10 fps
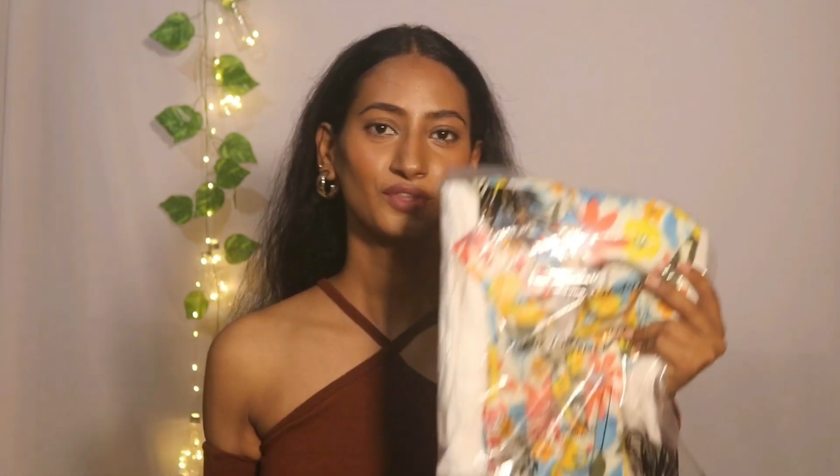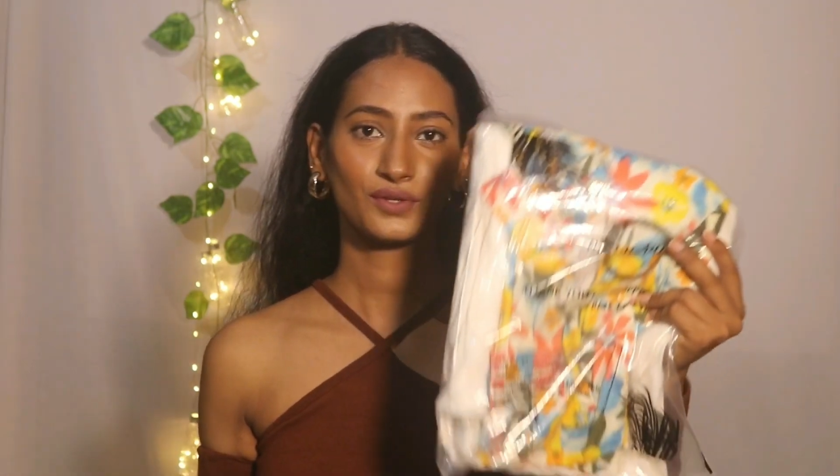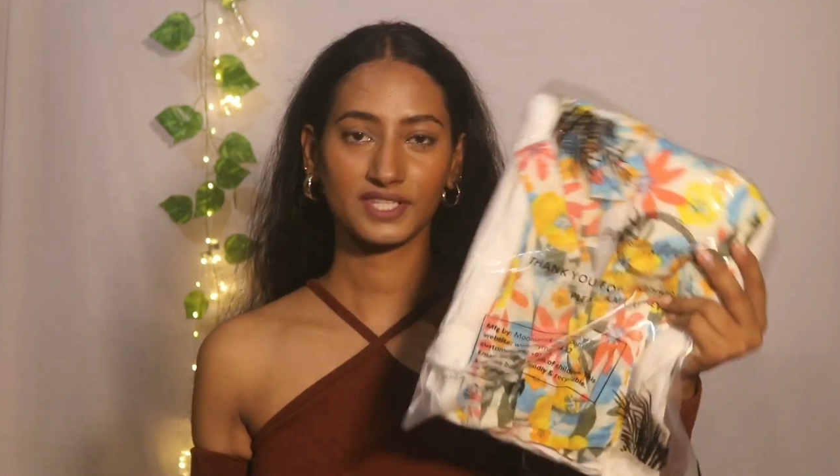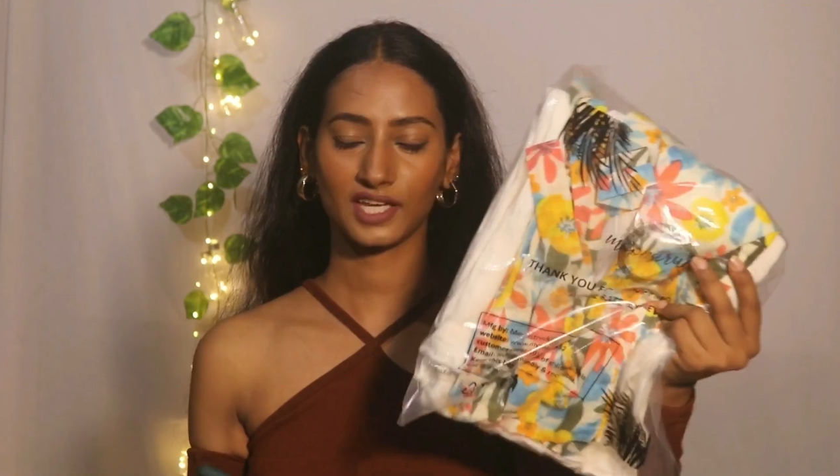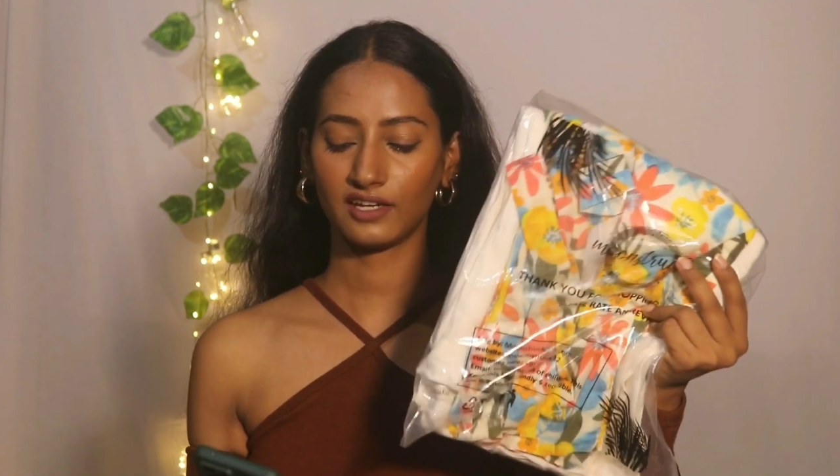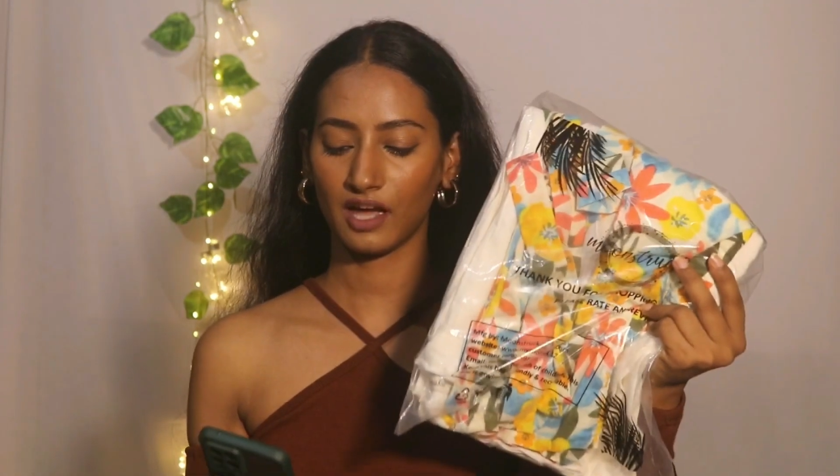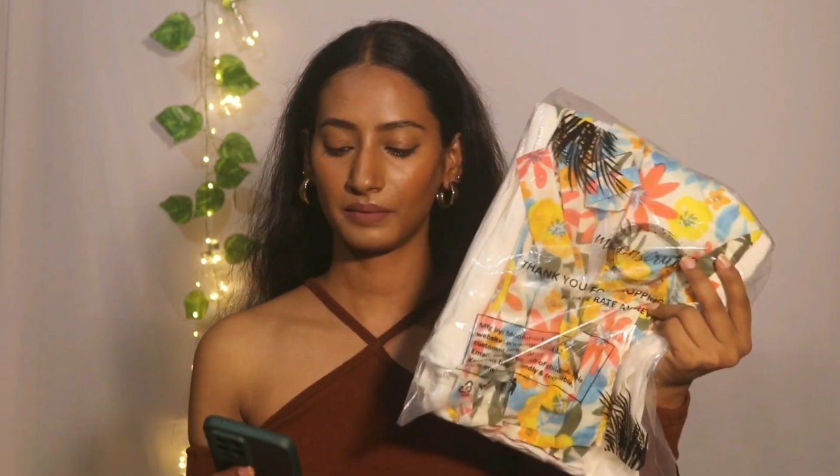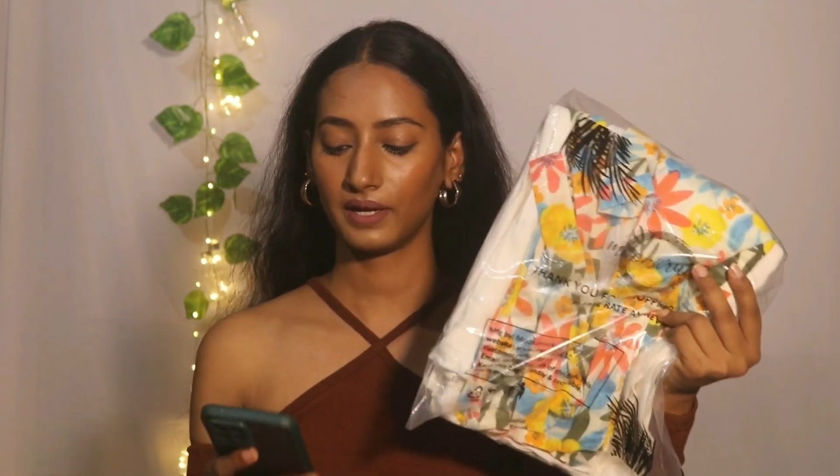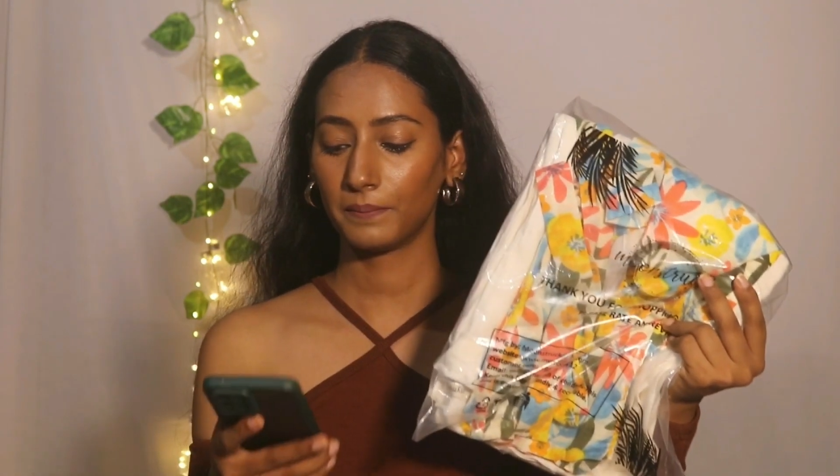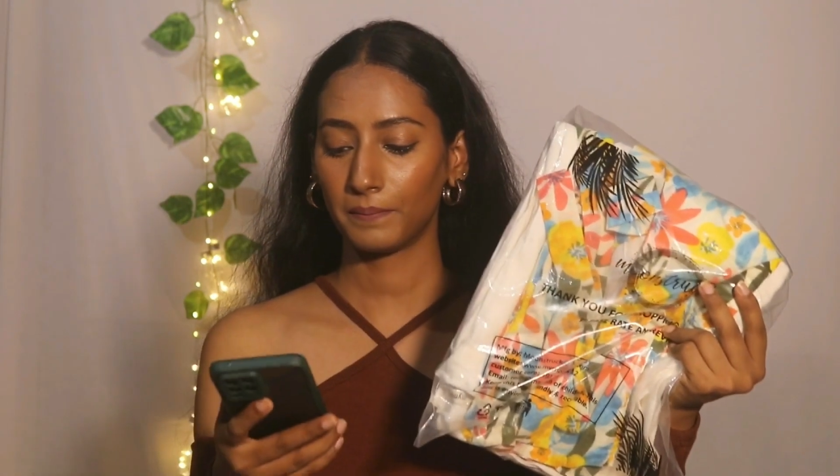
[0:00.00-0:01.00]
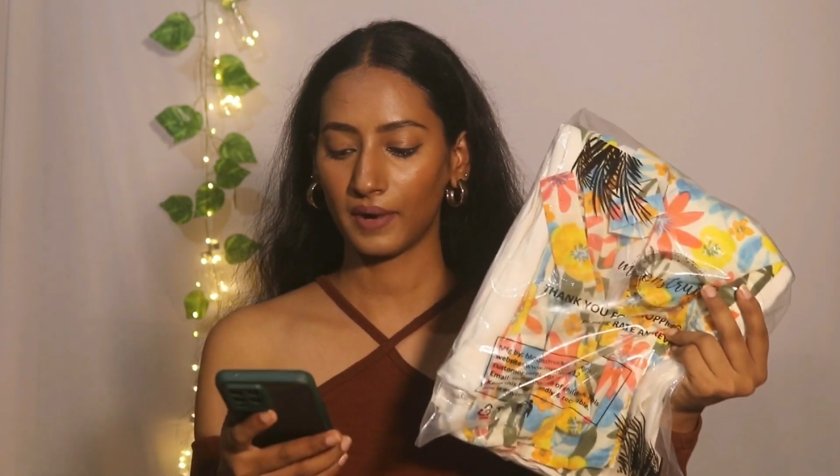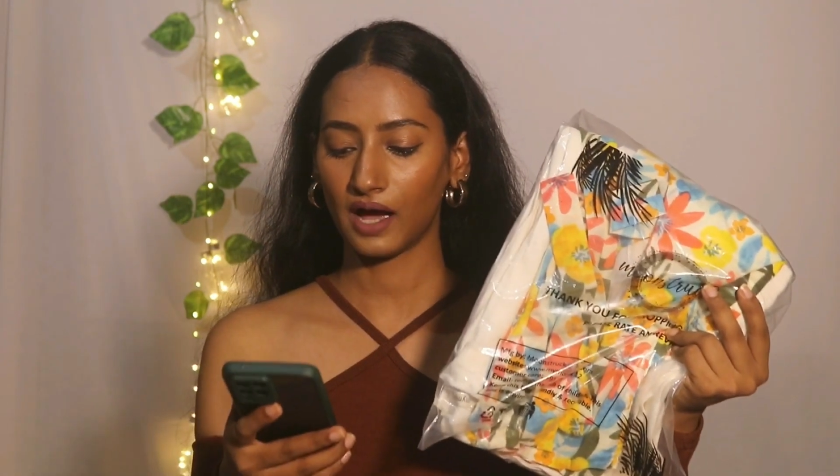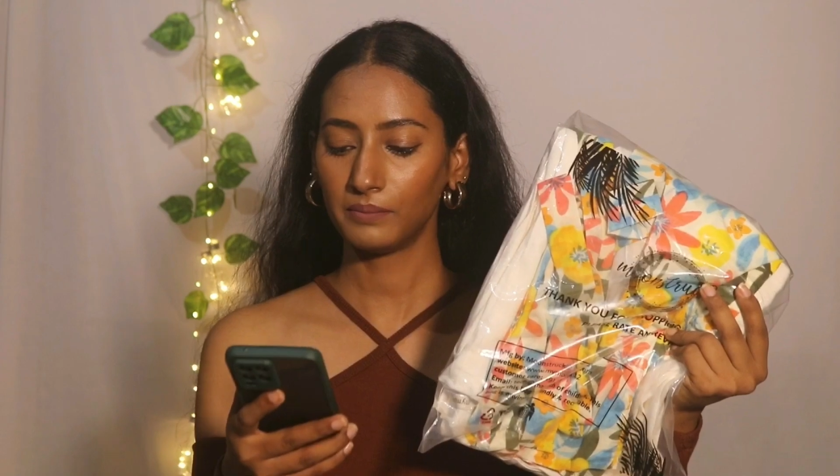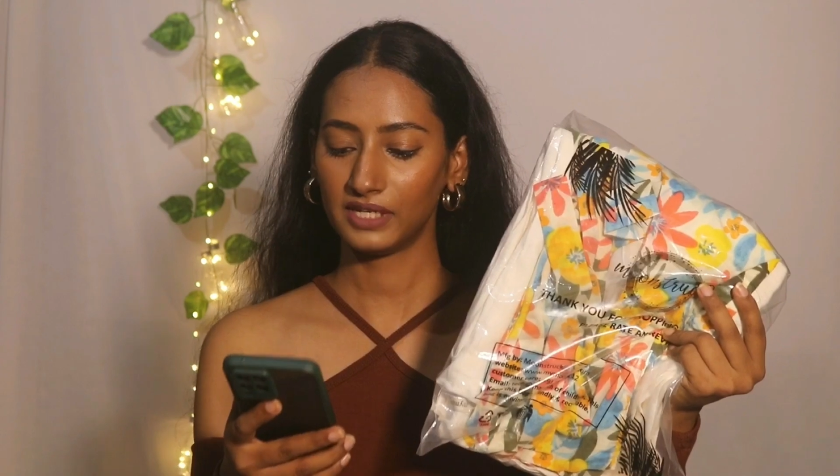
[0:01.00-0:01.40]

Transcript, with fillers: तो इसका नाम है पाम